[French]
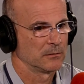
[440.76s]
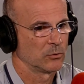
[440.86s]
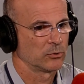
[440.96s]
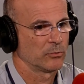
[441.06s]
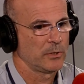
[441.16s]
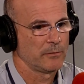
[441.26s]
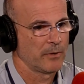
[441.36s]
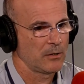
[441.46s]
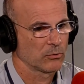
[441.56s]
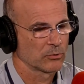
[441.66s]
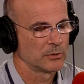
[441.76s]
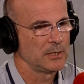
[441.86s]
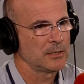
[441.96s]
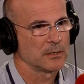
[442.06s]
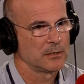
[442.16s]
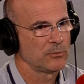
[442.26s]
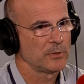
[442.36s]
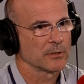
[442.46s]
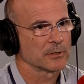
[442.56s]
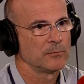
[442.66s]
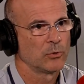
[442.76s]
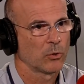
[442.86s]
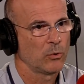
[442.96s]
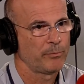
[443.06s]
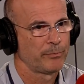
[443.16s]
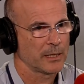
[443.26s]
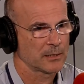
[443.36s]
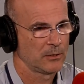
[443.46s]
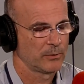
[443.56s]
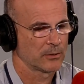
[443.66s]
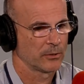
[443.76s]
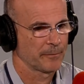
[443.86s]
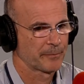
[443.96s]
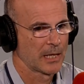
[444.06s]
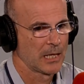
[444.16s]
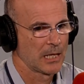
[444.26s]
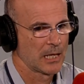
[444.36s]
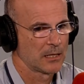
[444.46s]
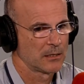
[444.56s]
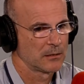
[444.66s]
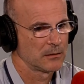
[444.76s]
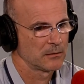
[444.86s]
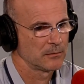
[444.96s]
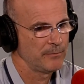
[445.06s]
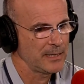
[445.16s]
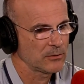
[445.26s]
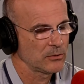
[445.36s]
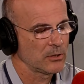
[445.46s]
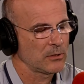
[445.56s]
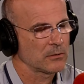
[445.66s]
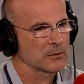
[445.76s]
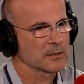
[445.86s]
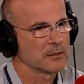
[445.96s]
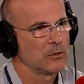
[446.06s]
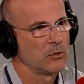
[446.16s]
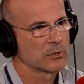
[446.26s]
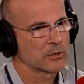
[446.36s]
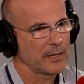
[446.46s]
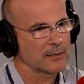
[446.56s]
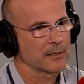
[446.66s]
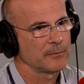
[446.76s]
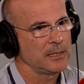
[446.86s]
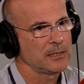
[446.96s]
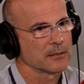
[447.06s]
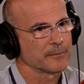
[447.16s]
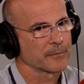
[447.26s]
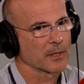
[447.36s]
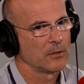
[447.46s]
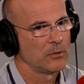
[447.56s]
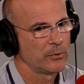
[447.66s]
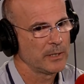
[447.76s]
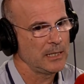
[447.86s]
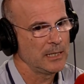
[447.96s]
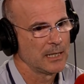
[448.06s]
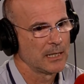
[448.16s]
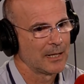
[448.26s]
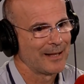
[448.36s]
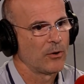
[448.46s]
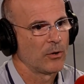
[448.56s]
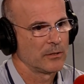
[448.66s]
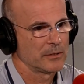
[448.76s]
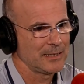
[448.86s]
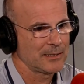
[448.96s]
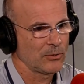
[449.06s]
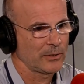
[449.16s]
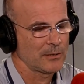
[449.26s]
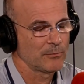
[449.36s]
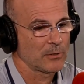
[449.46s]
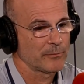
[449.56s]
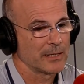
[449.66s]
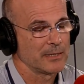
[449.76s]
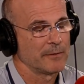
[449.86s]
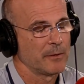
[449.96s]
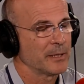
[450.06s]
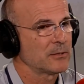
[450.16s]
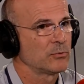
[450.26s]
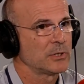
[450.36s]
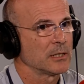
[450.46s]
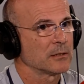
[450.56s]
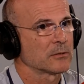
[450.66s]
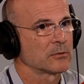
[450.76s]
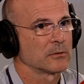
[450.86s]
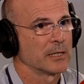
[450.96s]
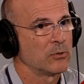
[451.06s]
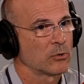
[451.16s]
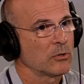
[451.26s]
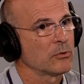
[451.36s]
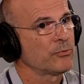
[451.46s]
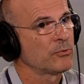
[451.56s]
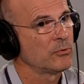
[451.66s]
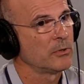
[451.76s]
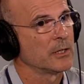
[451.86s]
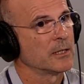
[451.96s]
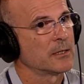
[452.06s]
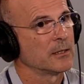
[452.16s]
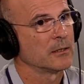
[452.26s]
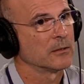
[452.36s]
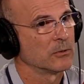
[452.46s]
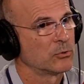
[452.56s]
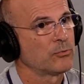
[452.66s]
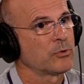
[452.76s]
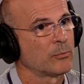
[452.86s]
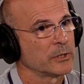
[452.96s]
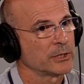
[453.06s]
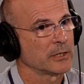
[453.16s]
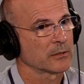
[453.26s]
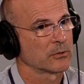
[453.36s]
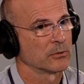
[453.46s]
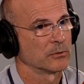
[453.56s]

Aujourd'hui, il valent entre 10 et 18 centimes d'euros par kilowattheure. Maintenant, le solaire thermique, lui, historiquement, ben, il n'y avait pas de soutien. Et donc, quand le fuel était euh, deux fois moins cher que,